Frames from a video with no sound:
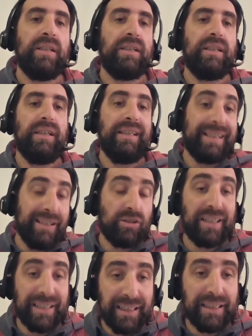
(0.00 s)
Y, que
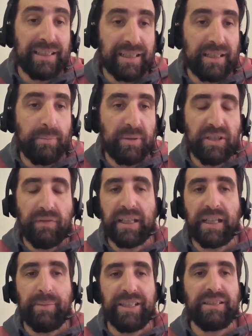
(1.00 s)
los atletas
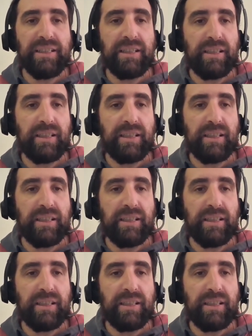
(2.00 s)
específicamente,